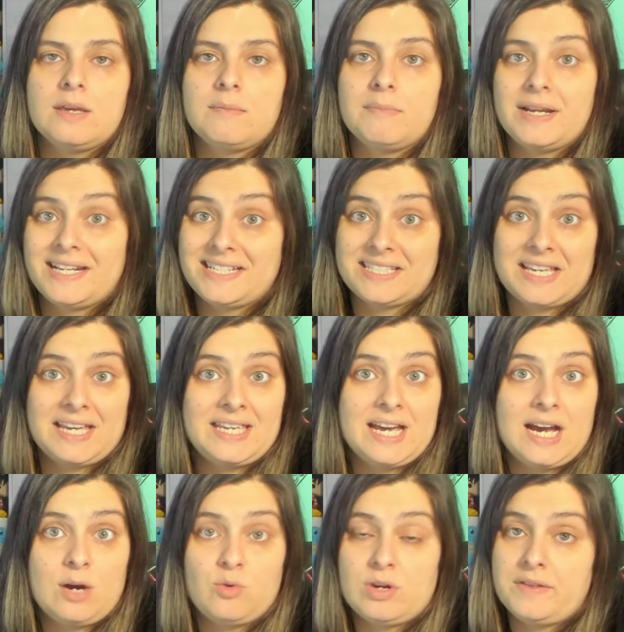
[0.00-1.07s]
veréis que
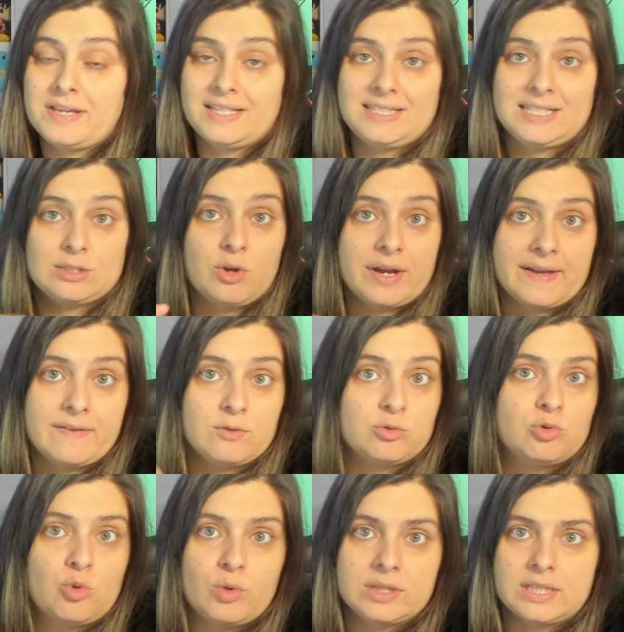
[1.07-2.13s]
ya una vez que te has logueado
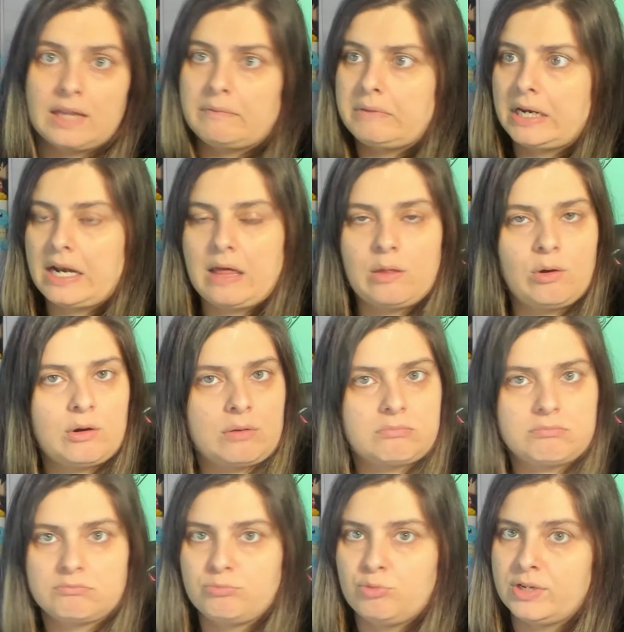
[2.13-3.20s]
en tu cuenta de entrenador,
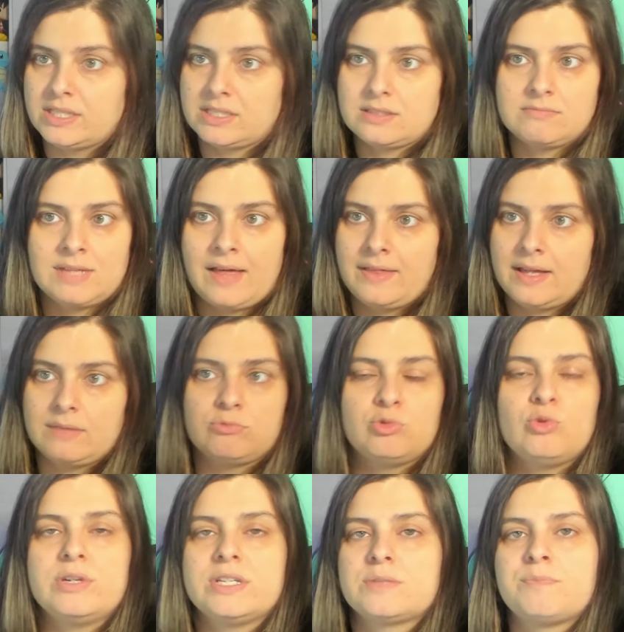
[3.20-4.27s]
pues nada,
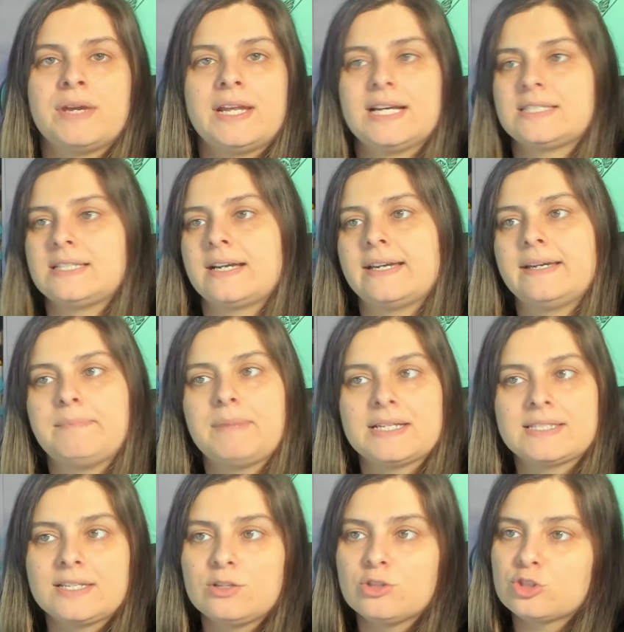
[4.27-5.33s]
tú esperas a que
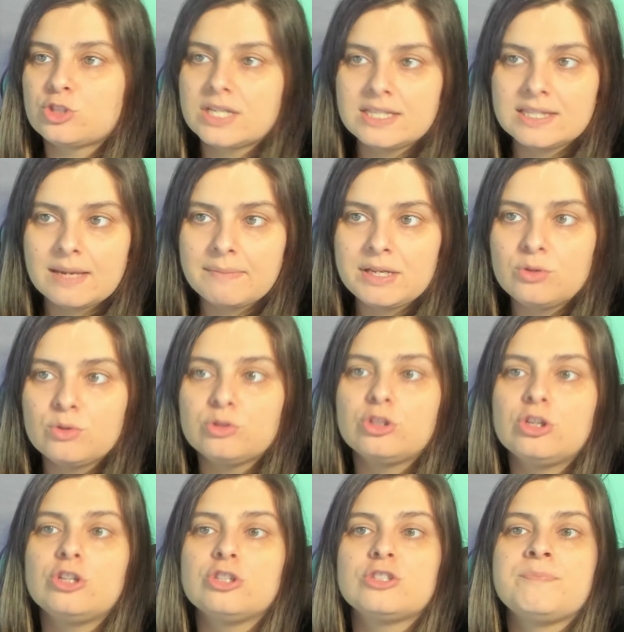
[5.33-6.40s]
pasen los 30
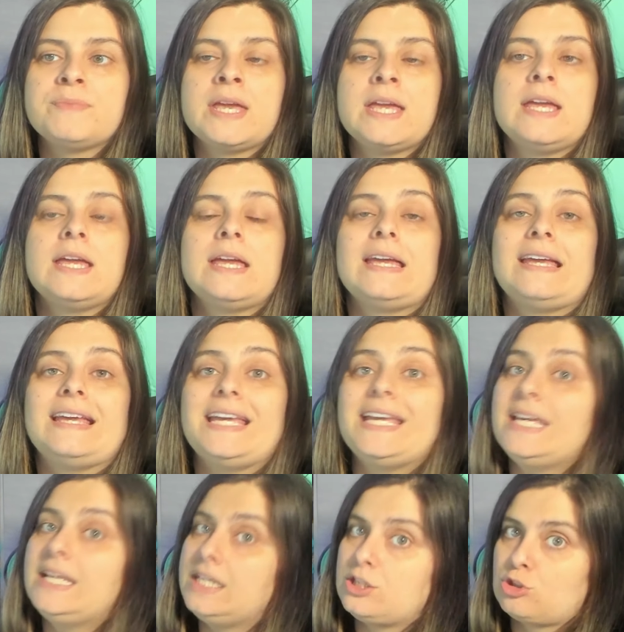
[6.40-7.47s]
minutos
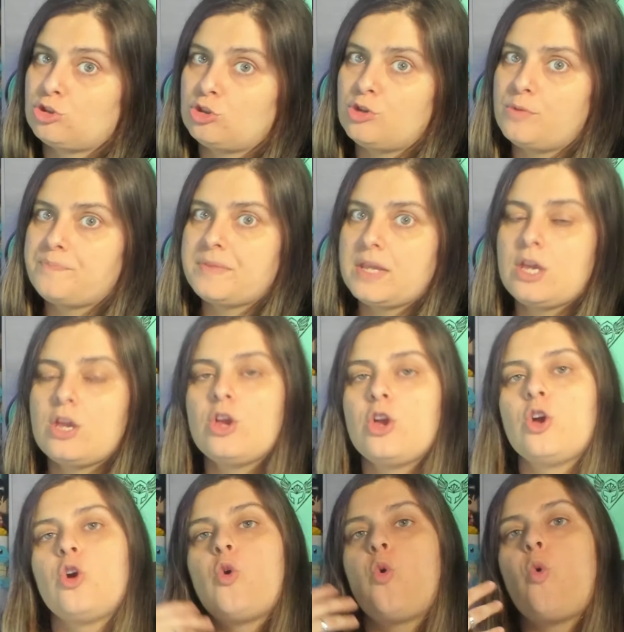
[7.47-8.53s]
y listo.
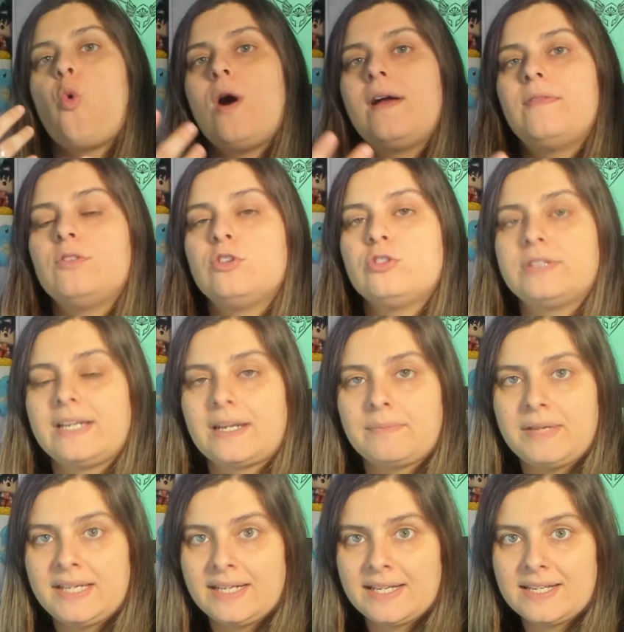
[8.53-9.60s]
Cuando
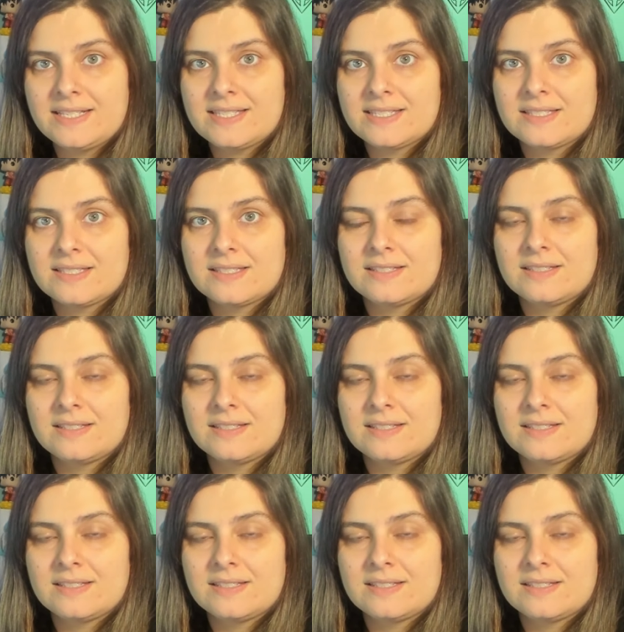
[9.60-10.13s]
termines,